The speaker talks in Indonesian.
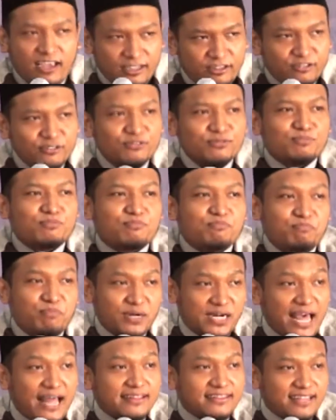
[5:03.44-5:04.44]
Itu
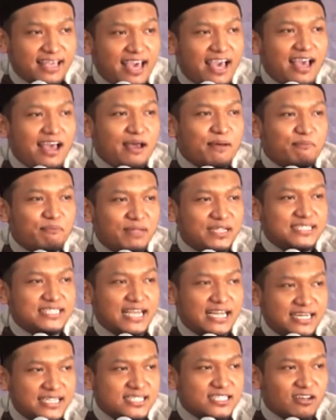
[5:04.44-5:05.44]
beratnya
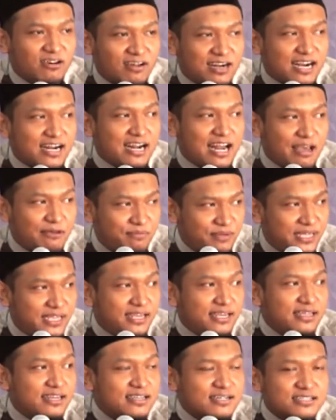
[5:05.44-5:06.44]
menjadi seorang
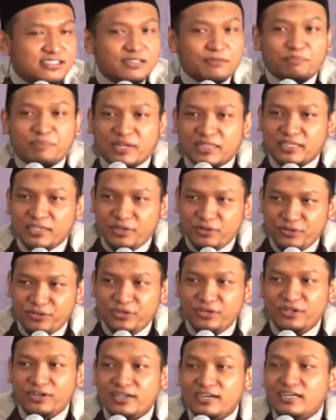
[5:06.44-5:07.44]
nabi seperti
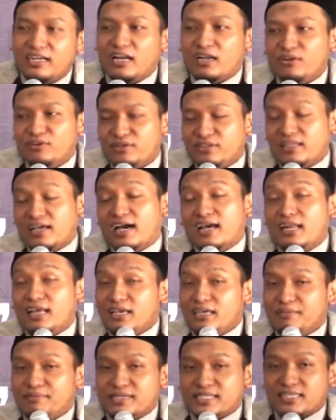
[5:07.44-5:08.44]
Nuh dan Lut
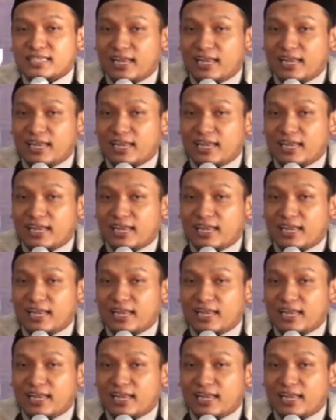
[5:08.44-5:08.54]
alaihi